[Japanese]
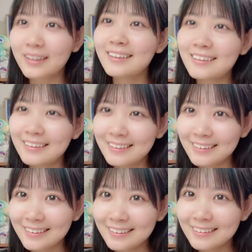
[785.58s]

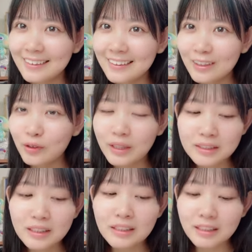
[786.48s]
今日
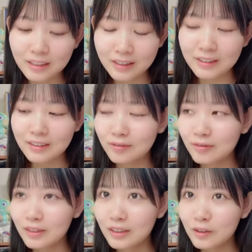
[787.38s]
焼津だったっ
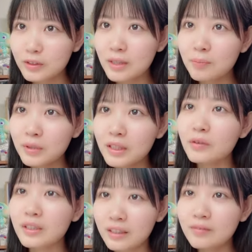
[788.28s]
け今日絶ップ名
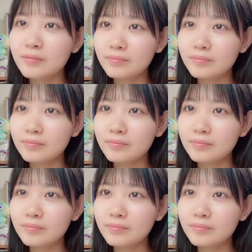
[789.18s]
古屋ね